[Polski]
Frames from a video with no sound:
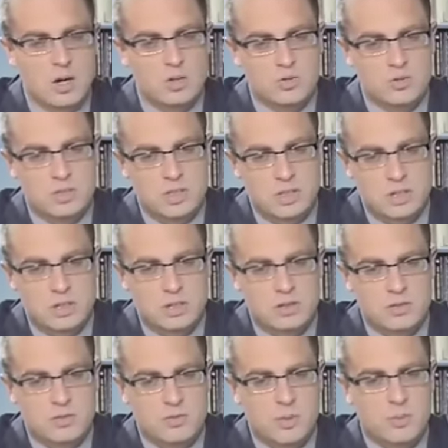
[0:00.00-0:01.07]
Oczywiście
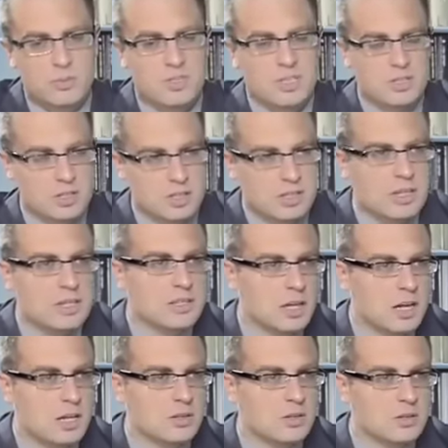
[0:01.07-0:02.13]
e, w pewnym sensie tak jest,
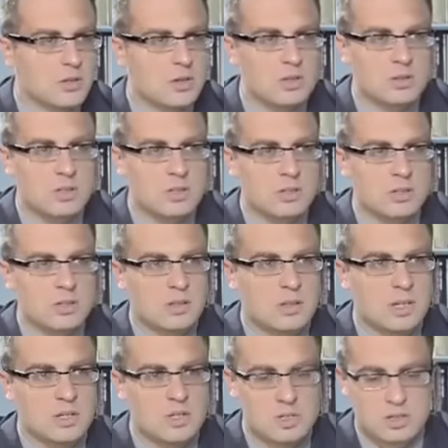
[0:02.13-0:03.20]
ale to on, te,
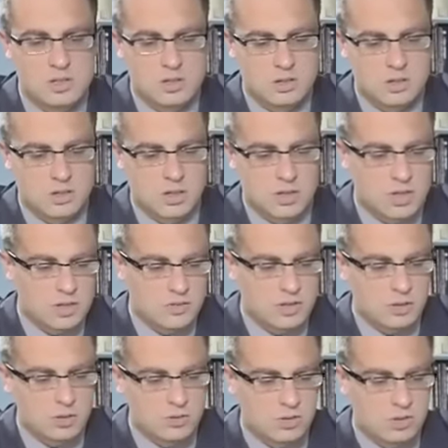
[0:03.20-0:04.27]
nasz, ta część
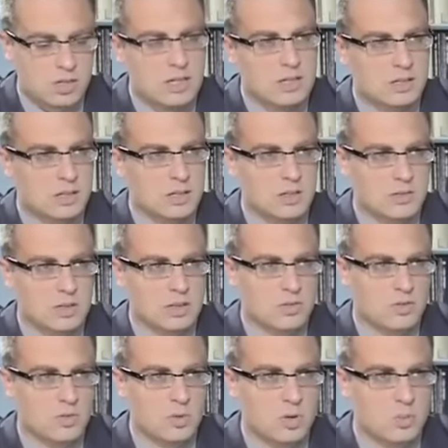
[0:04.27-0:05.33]
wydatków socjalnych,
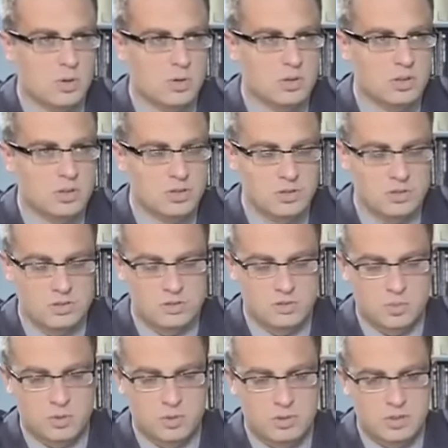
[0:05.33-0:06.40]
wydatków obronnych w
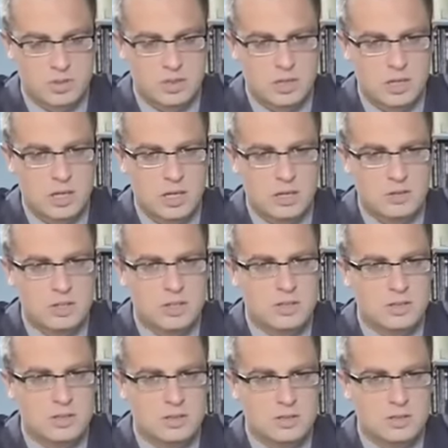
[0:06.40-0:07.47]
Polsce nie
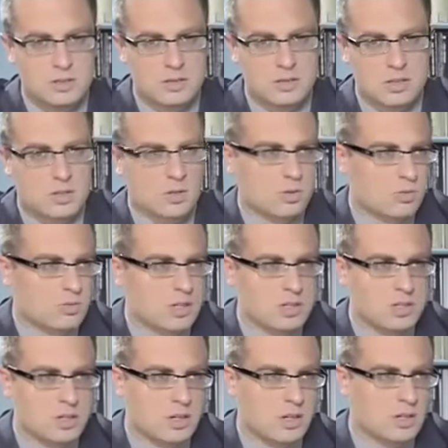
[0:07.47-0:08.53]
jest znacząco
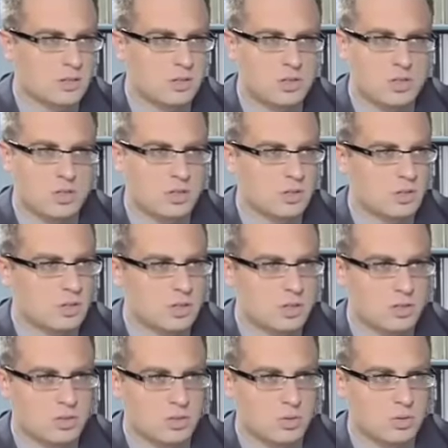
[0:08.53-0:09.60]
większa niż, niż
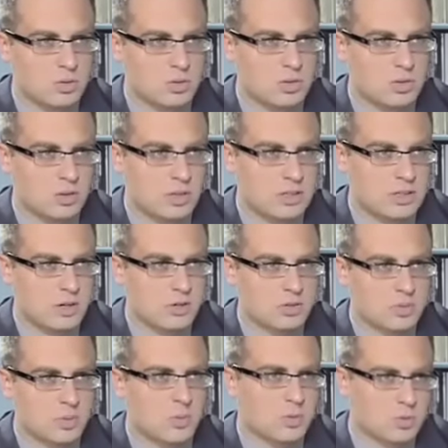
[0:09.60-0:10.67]
już na
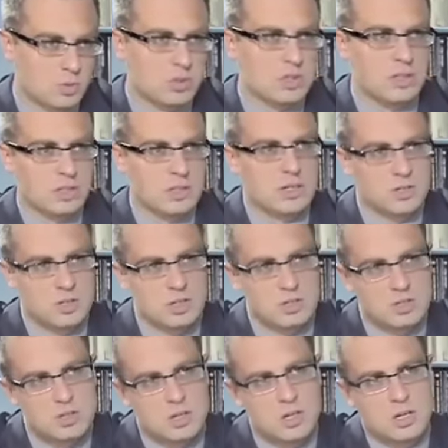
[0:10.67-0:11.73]
Zachodzie. Po prostu jednak
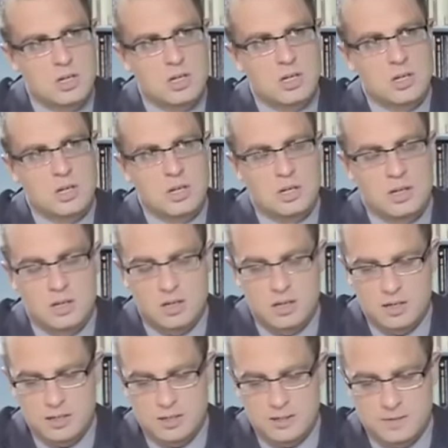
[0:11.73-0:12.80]
część
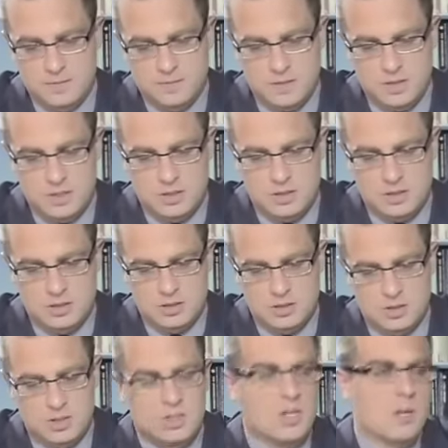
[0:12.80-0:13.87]
E,
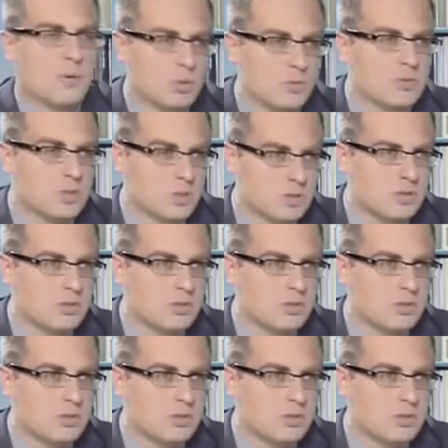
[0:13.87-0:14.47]
znaczy jest tych emerytów co,